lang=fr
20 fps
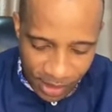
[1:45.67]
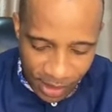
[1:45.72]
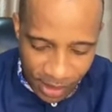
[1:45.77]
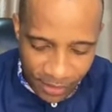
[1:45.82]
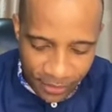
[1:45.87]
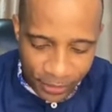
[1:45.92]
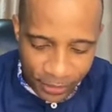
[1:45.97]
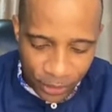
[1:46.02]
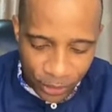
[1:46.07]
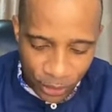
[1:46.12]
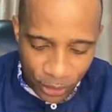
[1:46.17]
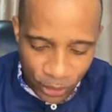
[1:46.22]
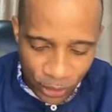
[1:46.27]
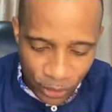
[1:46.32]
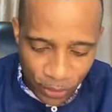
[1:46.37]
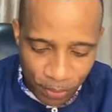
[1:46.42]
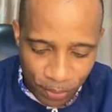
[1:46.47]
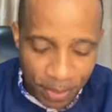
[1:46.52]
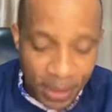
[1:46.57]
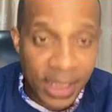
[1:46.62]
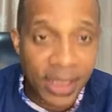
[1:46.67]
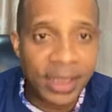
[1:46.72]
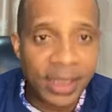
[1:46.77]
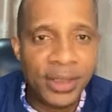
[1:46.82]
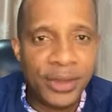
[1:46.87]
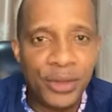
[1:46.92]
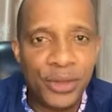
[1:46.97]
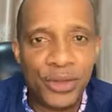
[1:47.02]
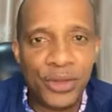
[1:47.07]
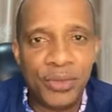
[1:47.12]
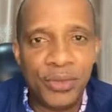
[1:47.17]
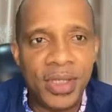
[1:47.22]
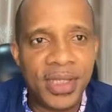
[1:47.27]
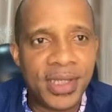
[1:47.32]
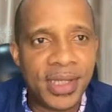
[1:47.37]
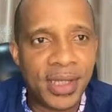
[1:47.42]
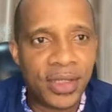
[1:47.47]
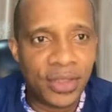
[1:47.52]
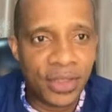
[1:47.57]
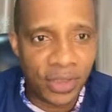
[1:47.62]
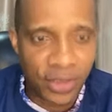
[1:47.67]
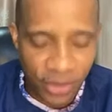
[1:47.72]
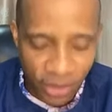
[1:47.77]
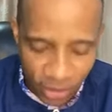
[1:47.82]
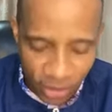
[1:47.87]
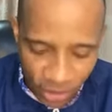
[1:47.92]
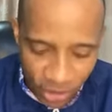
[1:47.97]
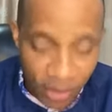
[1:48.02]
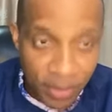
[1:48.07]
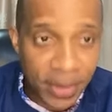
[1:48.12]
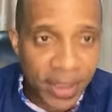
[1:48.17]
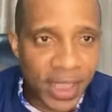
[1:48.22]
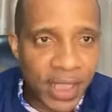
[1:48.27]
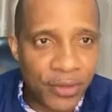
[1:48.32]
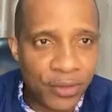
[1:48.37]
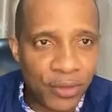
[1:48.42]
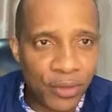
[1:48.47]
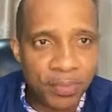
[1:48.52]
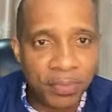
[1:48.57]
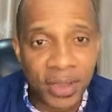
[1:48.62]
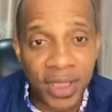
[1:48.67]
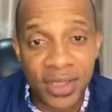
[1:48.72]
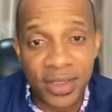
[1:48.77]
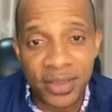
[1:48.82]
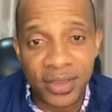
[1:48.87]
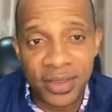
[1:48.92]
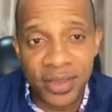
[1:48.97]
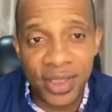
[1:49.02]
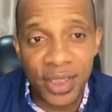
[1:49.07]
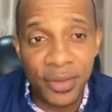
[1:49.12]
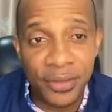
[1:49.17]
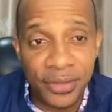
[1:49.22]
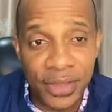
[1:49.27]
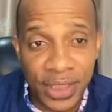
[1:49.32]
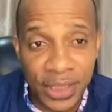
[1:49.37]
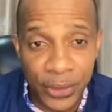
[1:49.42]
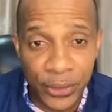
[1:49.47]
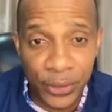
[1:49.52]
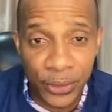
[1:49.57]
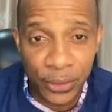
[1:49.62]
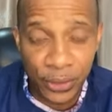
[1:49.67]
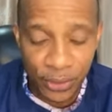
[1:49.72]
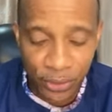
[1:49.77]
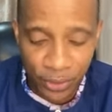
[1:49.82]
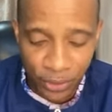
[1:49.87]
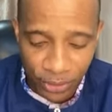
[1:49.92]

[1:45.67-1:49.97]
Avant de parler de ce message, j'aimerais vous présenter une vidéo,